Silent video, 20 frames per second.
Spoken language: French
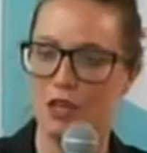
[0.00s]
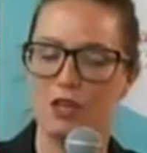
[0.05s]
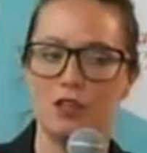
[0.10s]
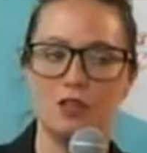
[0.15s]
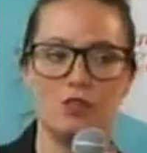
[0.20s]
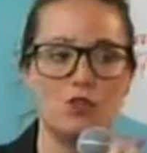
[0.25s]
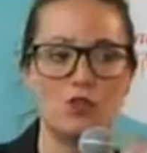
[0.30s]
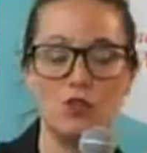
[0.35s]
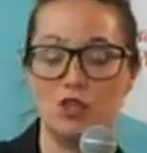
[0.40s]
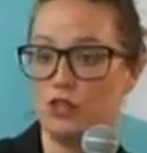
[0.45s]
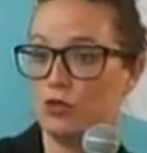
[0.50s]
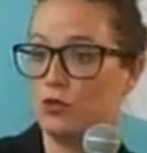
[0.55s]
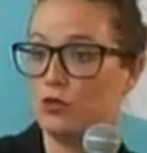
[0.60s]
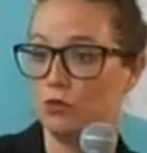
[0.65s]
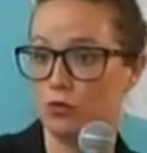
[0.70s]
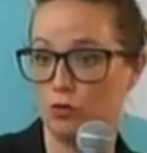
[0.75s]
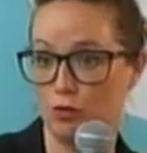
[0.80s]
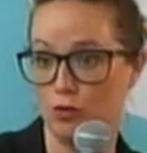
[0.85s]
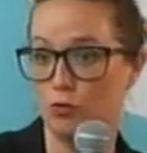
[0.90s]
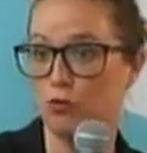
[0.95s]

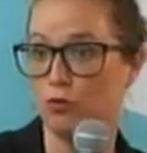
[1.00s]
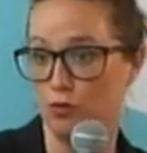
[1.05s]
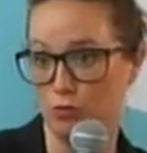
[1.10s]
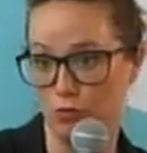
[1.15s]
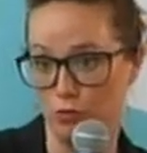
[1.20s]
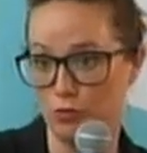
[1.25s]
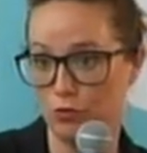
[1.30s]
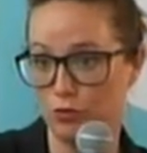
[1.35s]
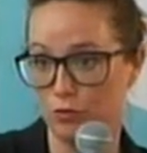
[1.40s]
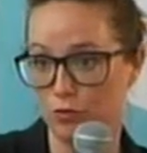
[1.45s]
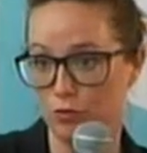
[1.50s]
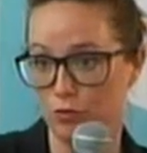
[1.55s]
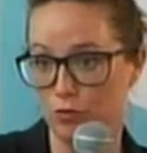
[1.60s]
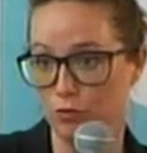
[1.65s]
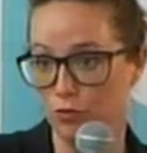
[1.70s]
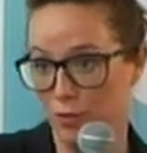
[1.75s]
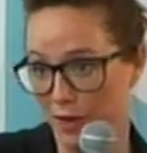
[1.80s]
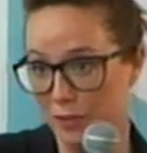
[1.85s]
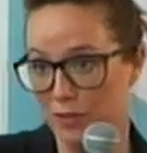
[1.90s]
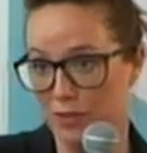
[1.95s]
gestion de contenu
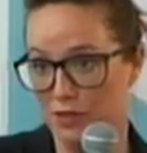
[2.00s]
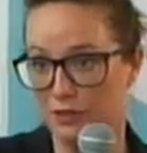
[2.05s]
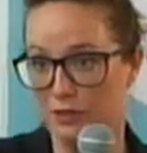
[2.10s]
mhm. web.